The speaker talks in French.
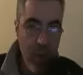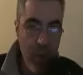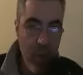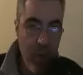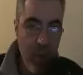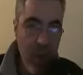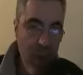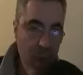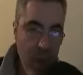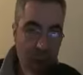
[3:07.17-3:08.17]

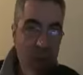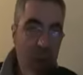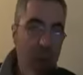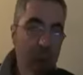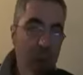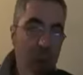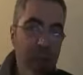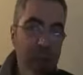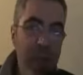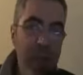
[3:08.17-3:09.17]
ils s'éloignent de la
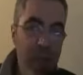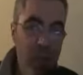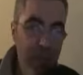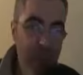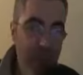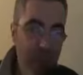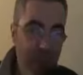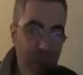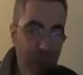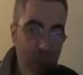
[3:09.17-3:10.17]
politique, ils se méfient
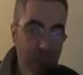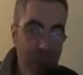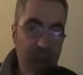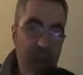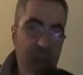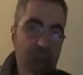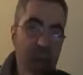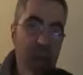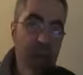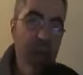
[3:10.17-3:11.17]
des politiques,
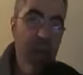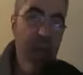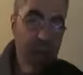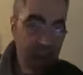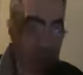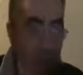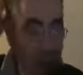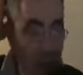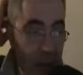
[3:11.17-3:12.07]
euh, etc.